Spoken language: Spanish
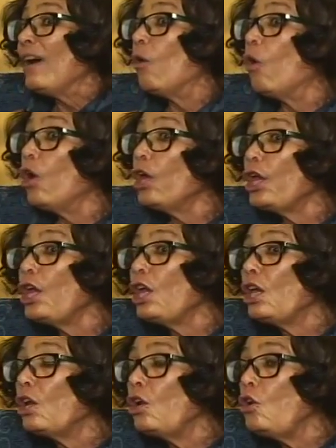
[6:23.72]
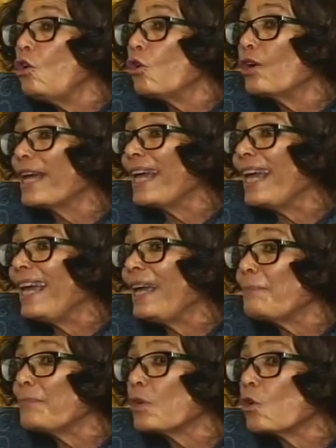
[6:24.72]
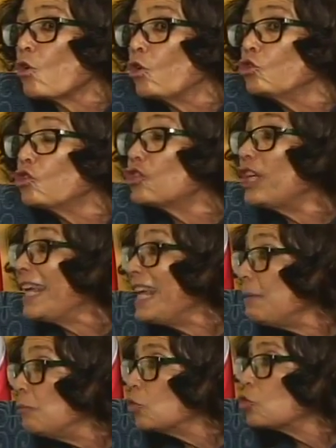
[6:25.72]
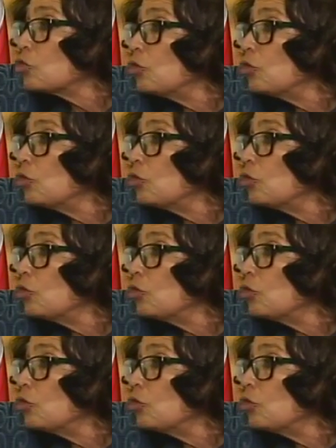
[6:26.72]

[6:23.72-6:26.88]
Hoy lo que conseguimos